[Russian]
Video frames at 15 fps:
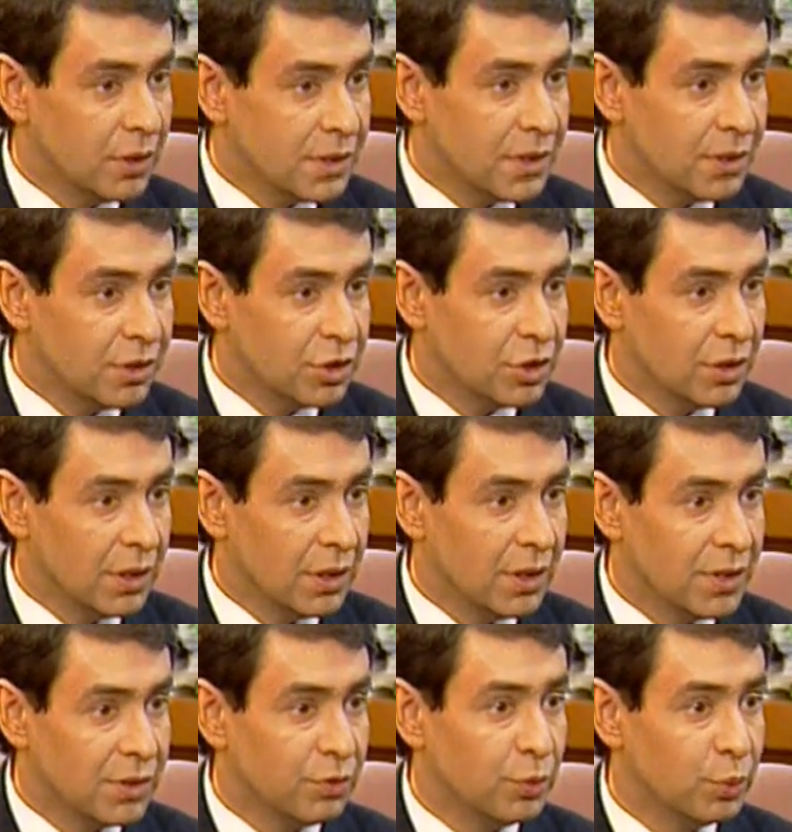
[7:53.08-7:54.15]
назад
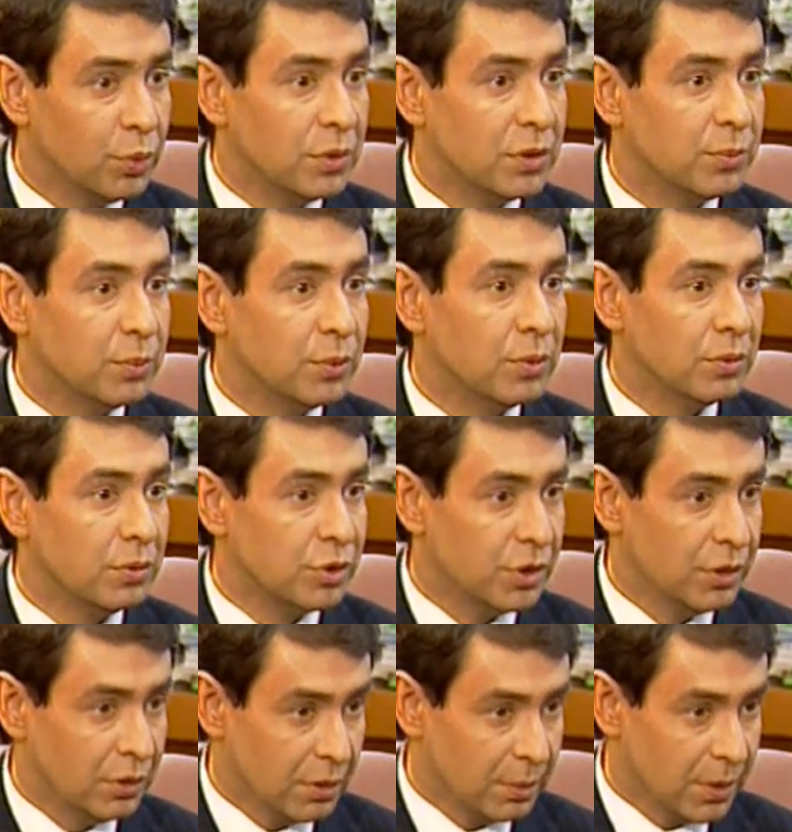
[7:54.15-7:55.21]
начала свой путь по
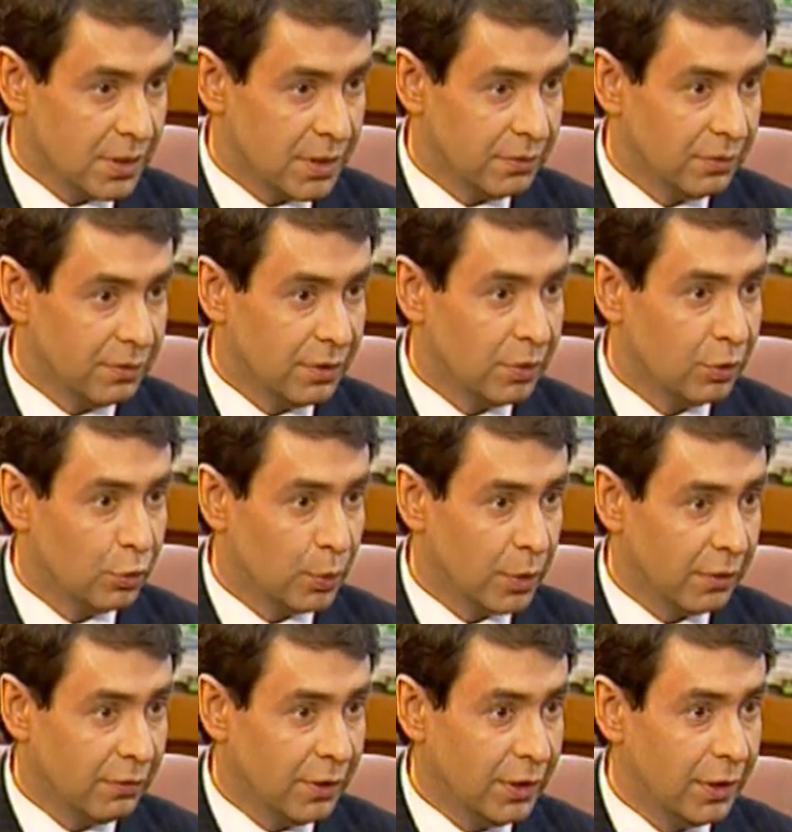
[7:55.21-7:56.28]
улучшению корпоративного
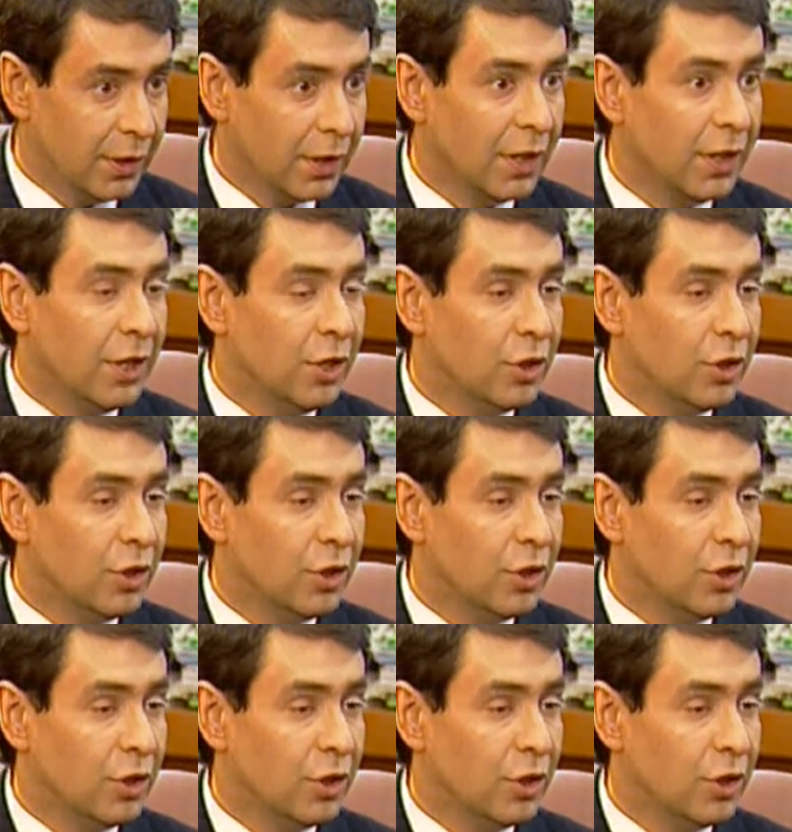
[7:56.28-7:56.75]
управления,